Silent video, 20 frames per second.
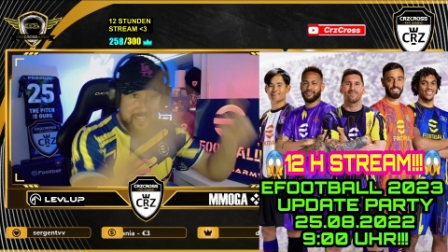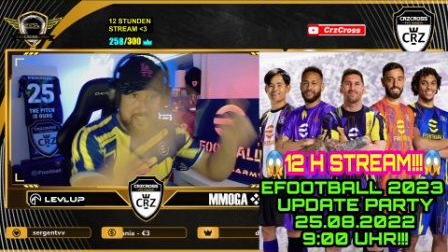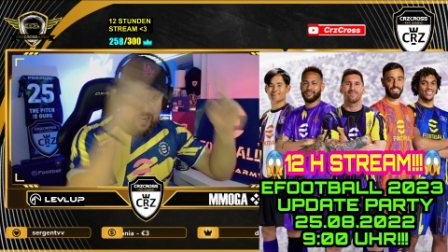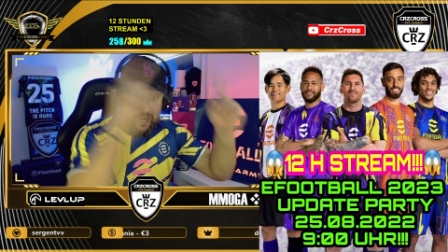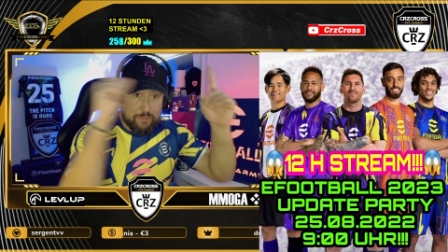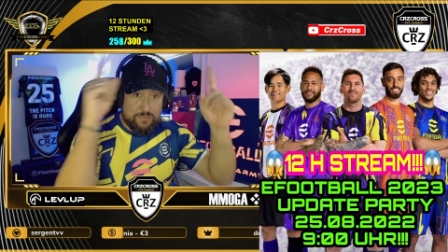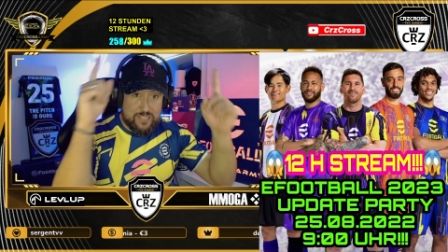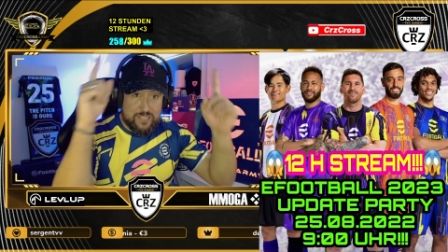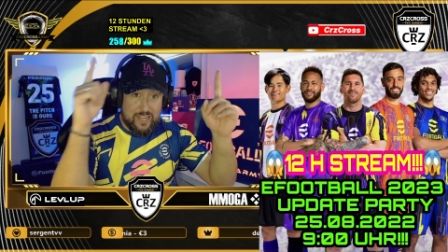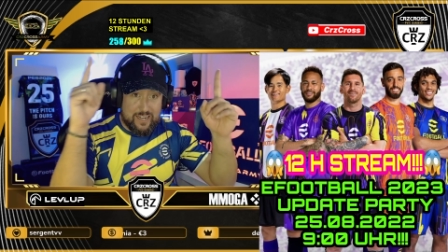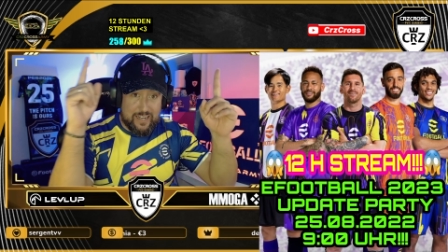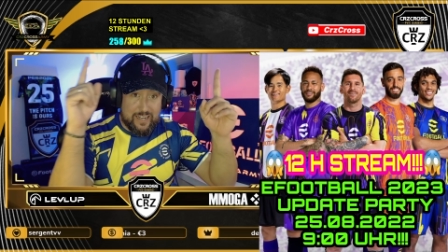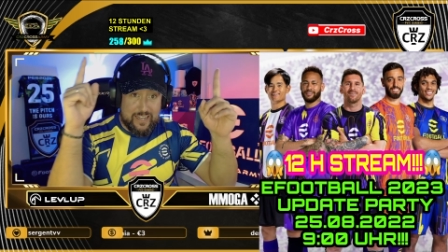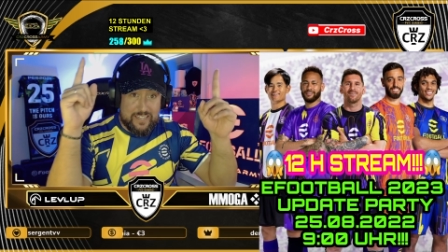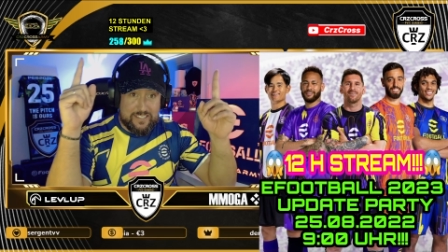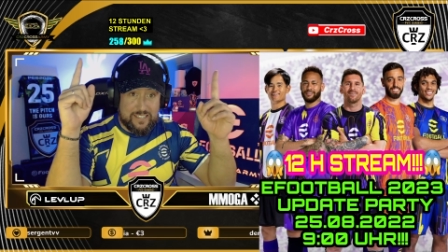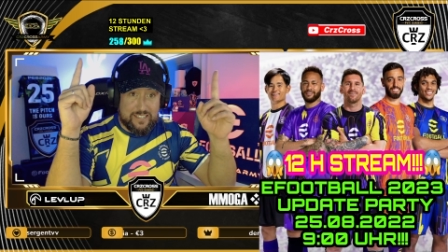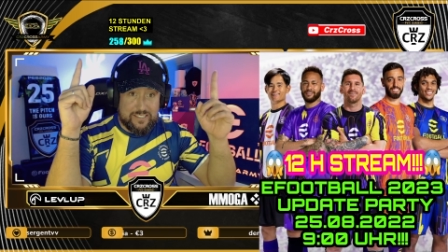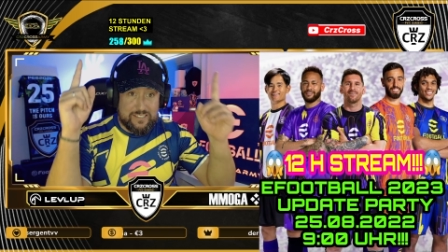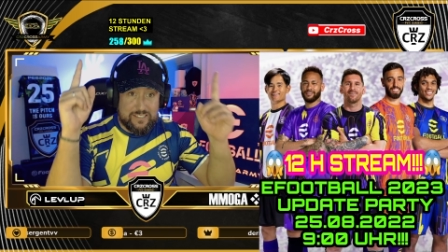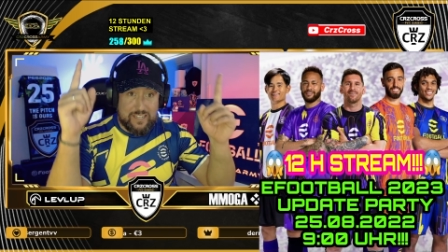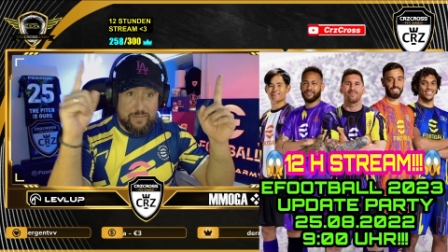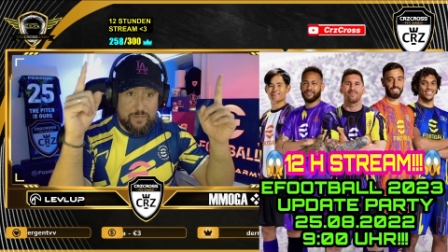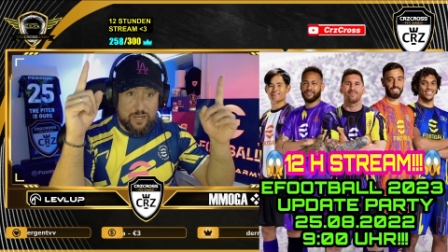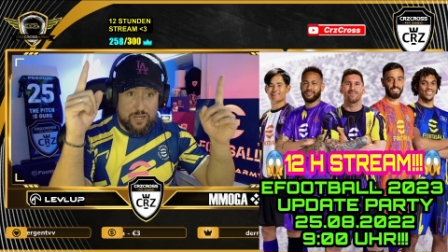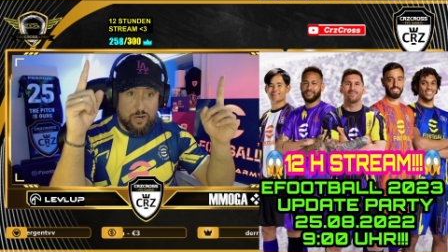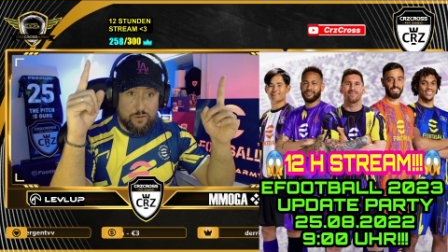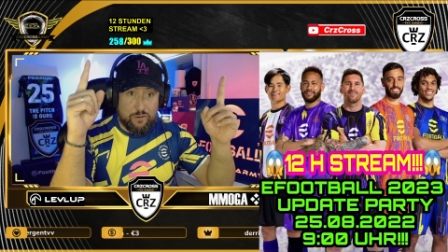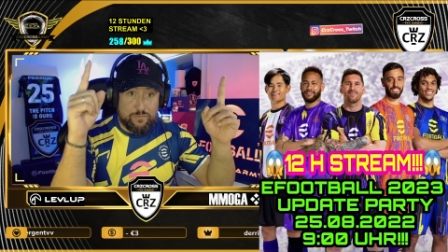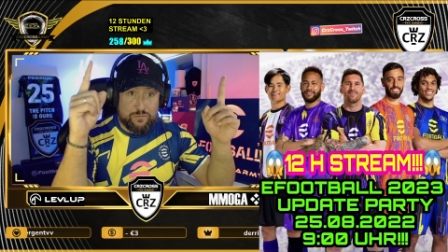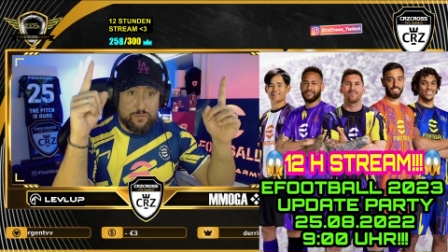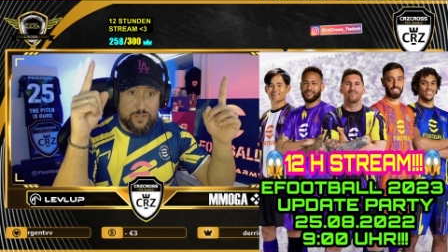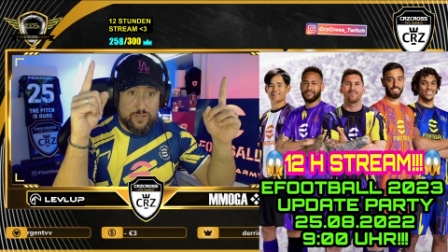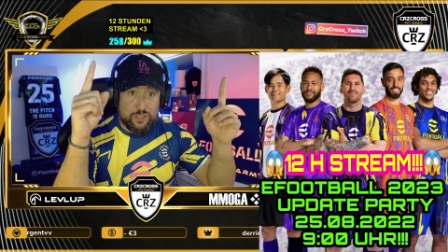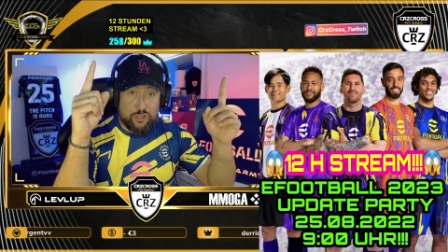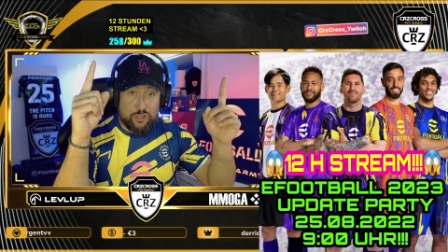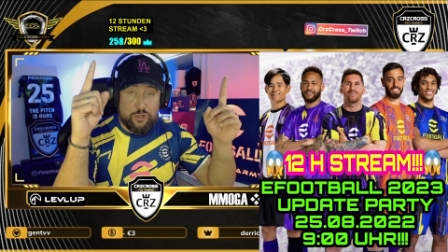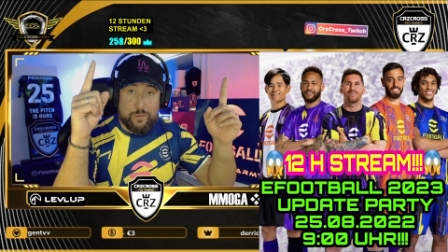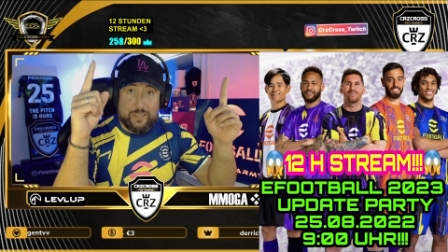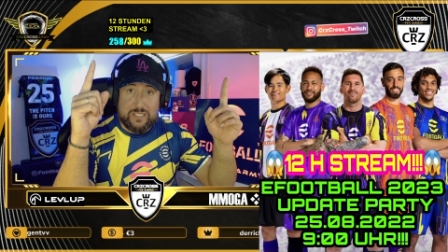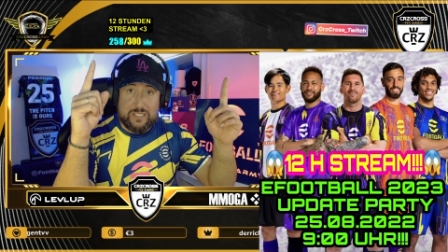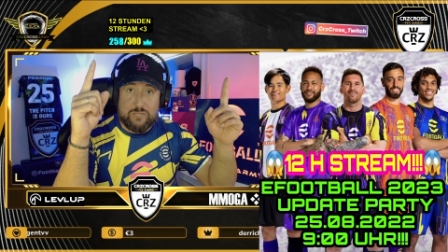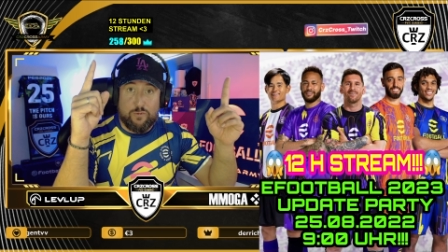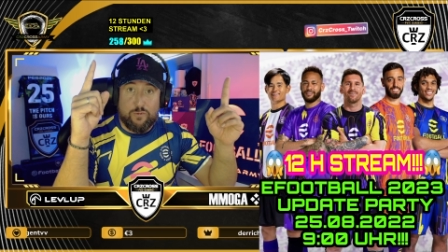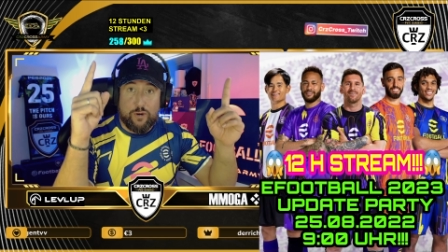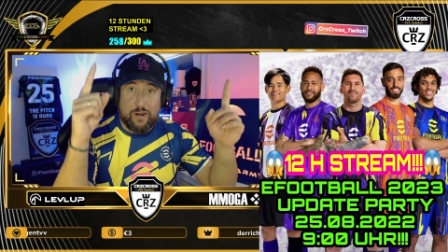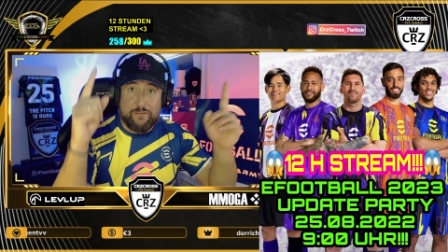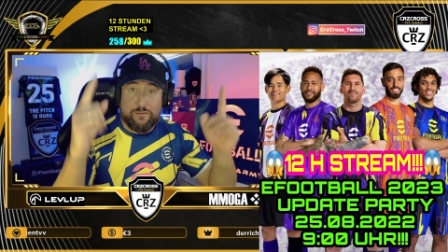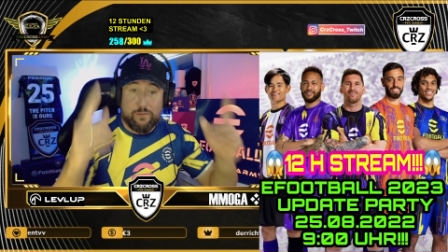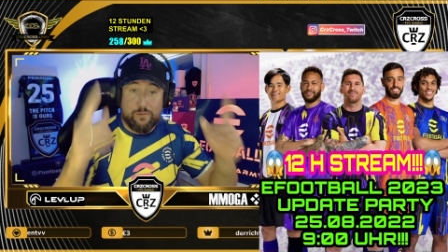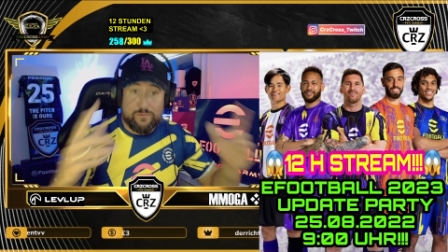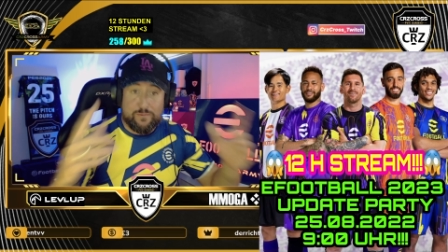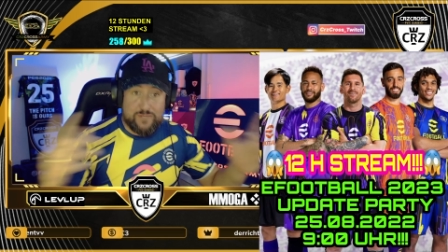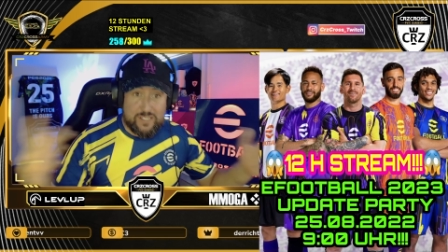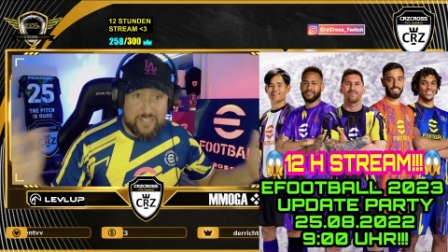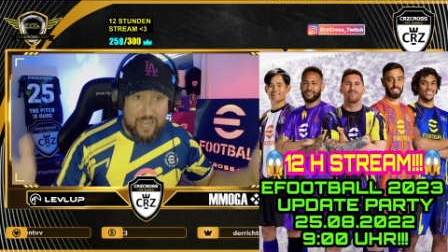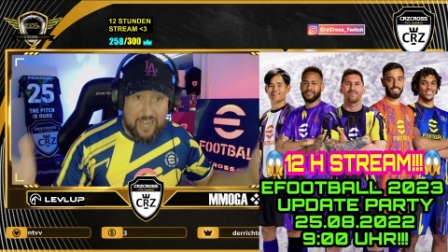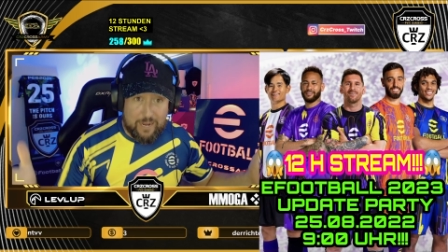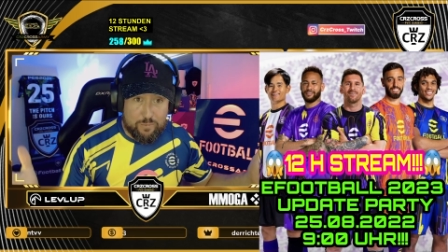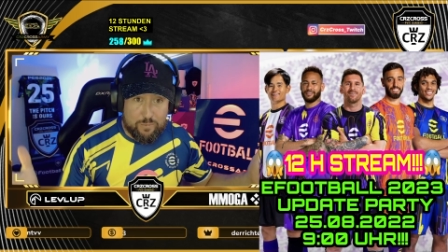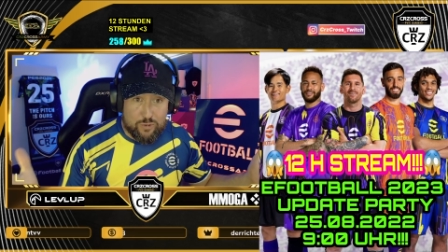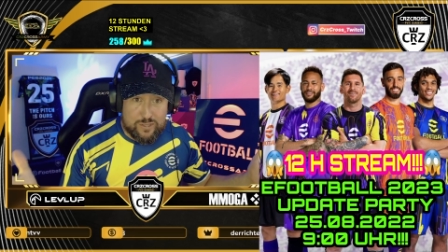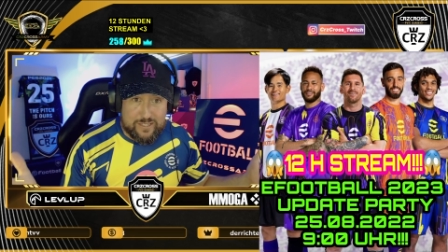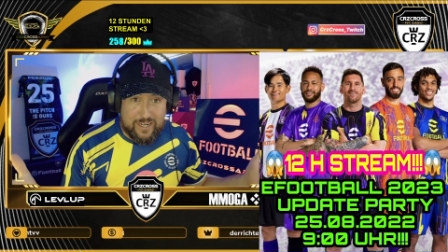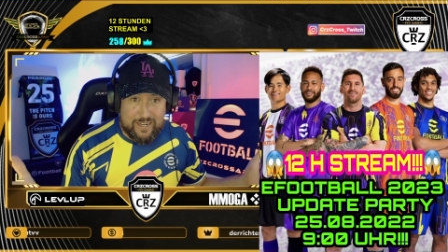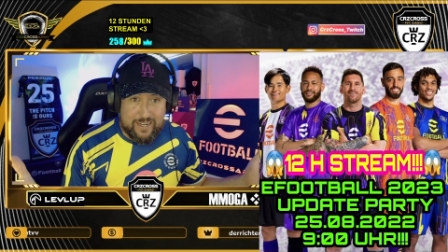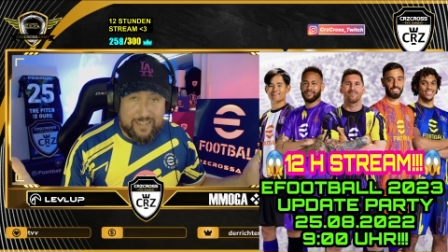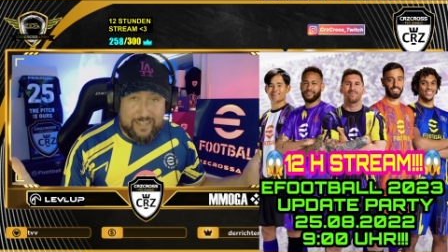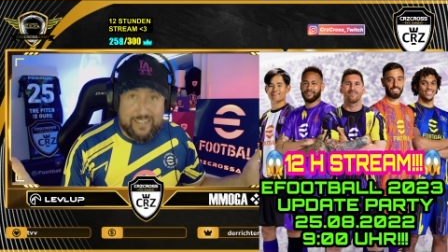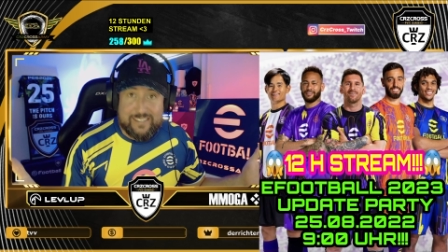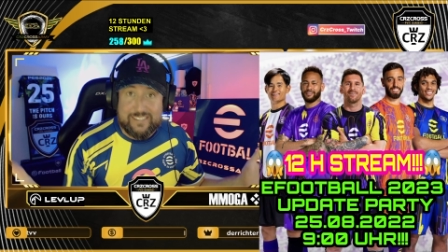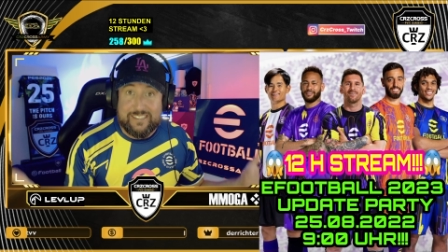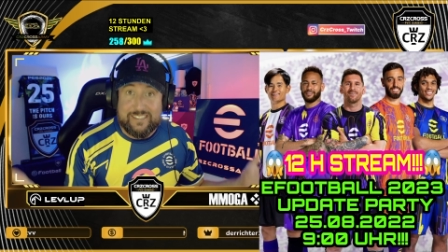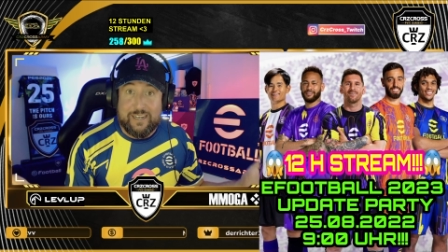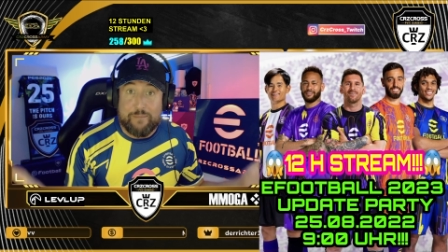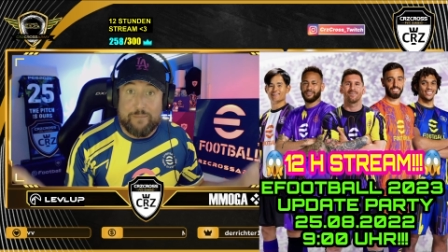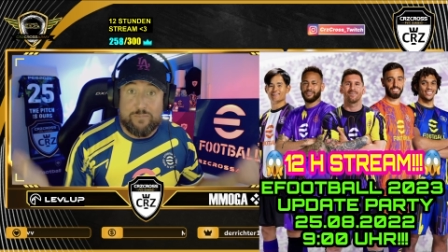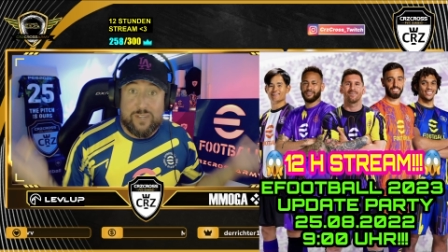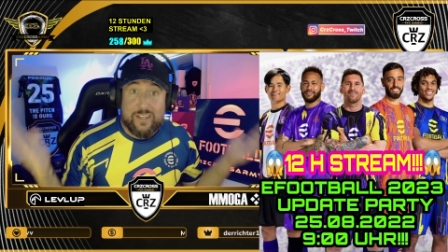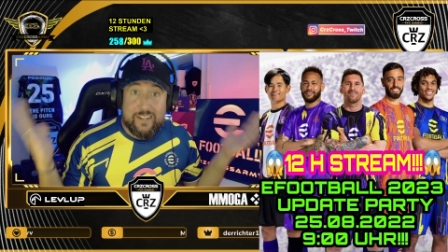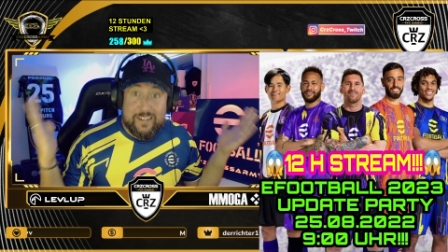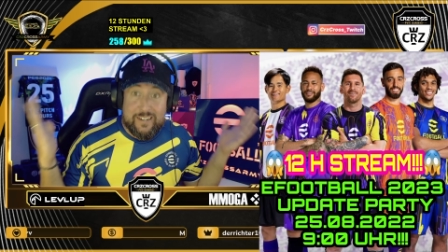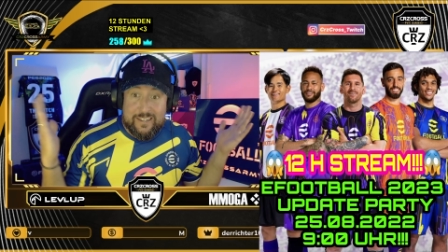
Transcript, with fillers: Ihr habt es erreicht, indem ihr auf Twitch über 250 Abos dagelassen habt.